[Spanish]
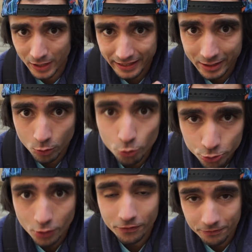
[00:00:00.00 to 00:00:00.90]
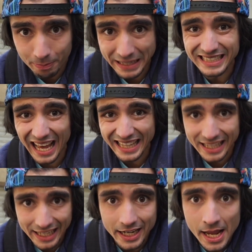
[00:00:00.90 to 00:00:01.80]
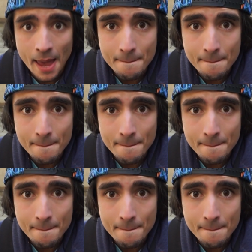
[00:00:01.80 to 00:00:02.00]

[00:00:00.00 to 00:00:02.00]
una red junto, vas a tener